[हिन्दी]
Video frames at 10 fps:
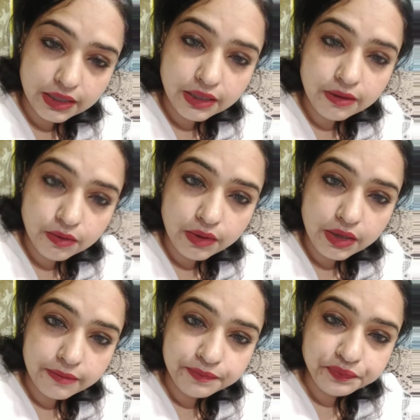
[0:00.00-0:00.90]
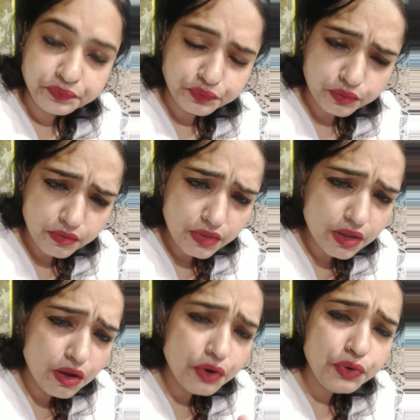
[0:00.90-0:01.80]
लड़के का हुआ
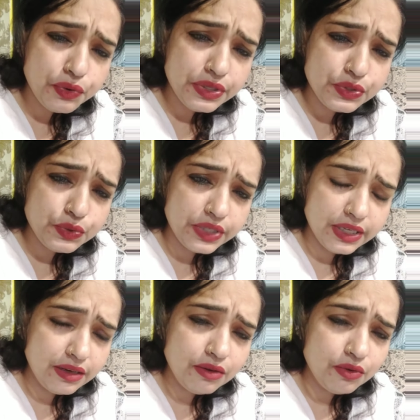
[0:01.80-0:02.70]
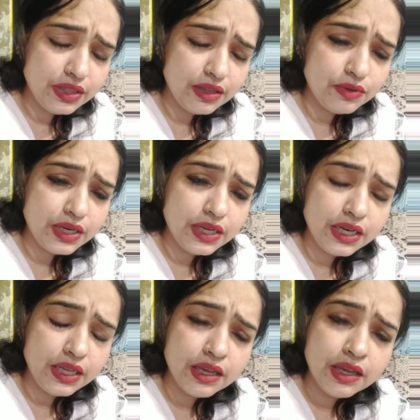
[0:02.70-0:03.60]
और ट्रू स्टोरी है ना कोई इधर उधर
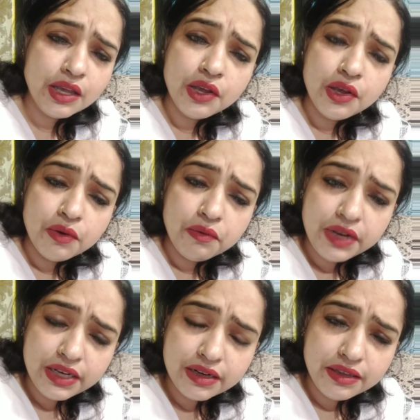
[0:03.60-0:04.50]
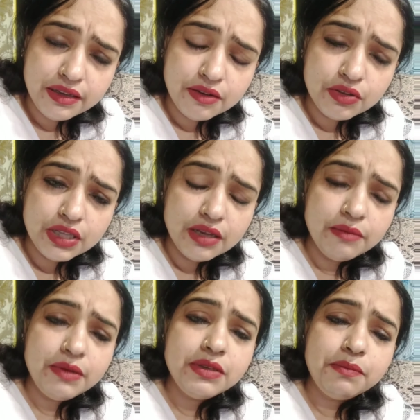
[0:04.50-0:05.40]
का नहीं है वही लड़की का होता है
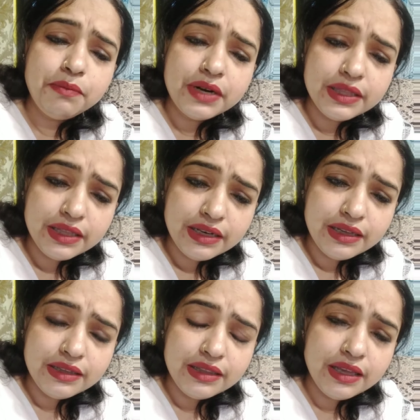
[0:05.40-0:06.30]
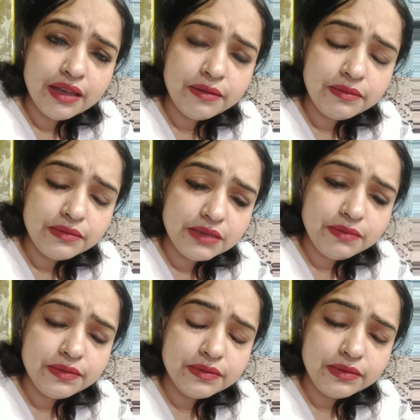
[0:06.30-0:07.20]
फिर जब पढ़ते लिखते हम जब